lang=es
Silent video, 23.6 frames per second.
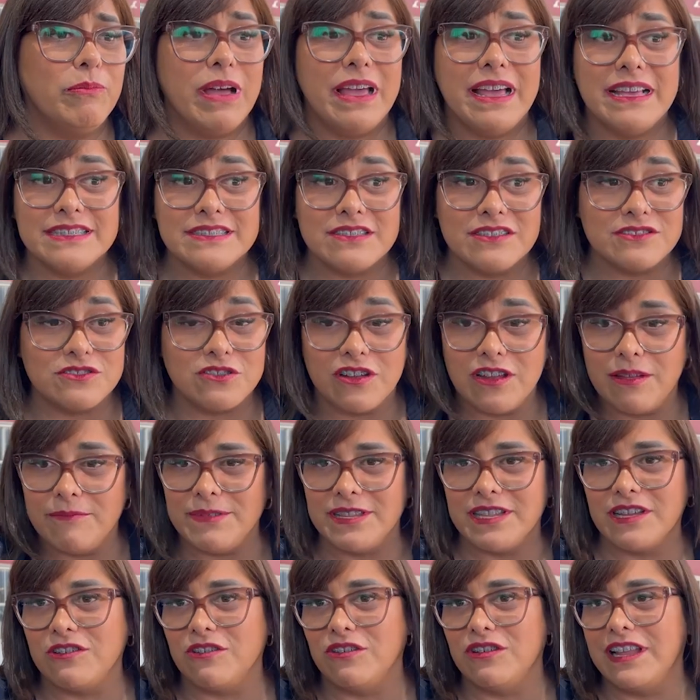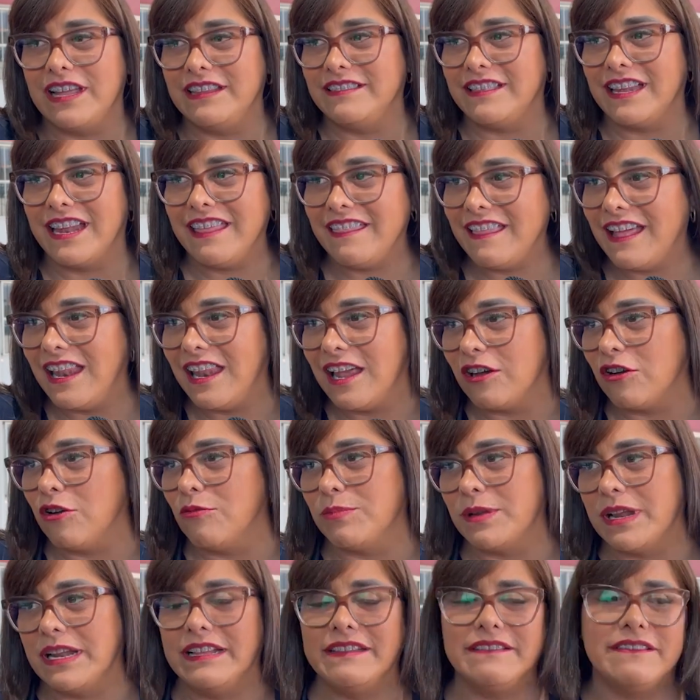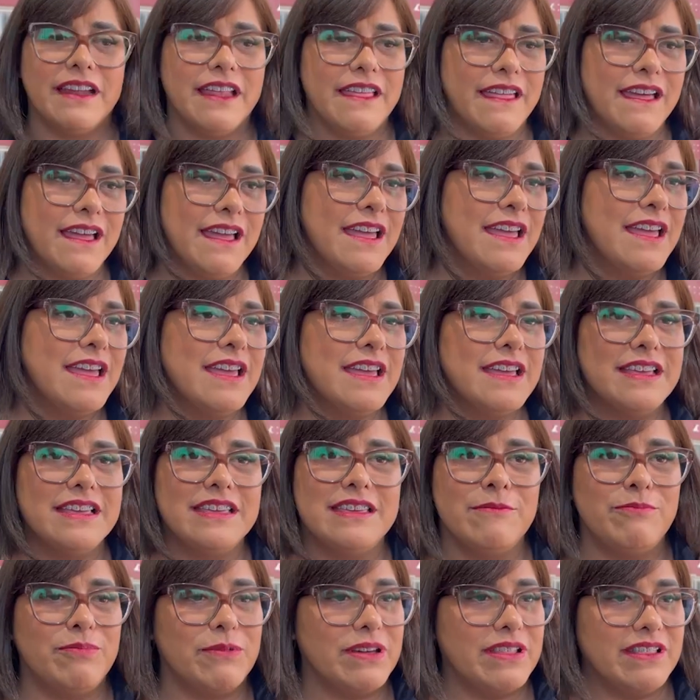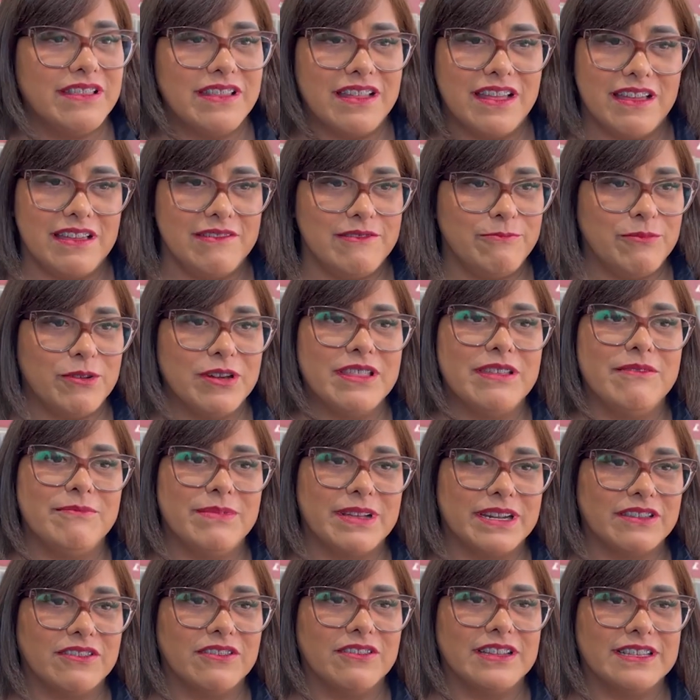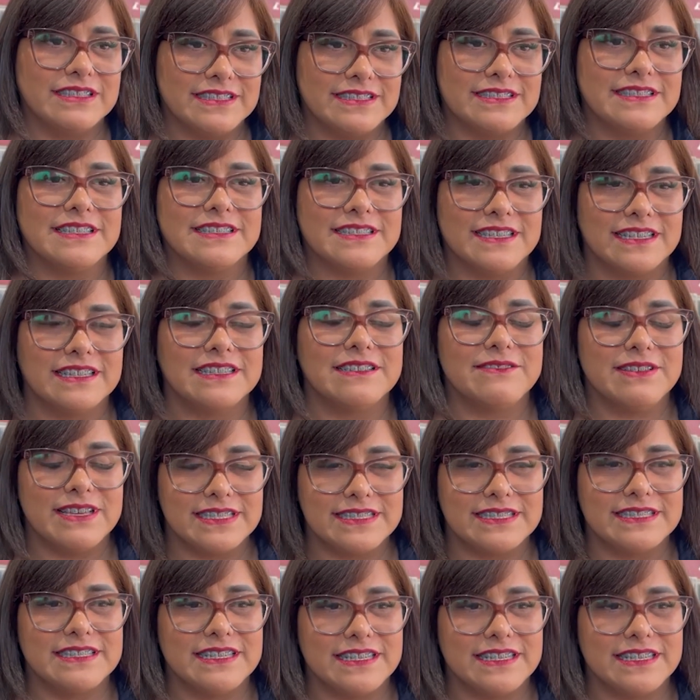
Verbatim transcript: Esto es solamente con la entrada, la compra de la entrada y pueden, pueden ver todas estas actividades que se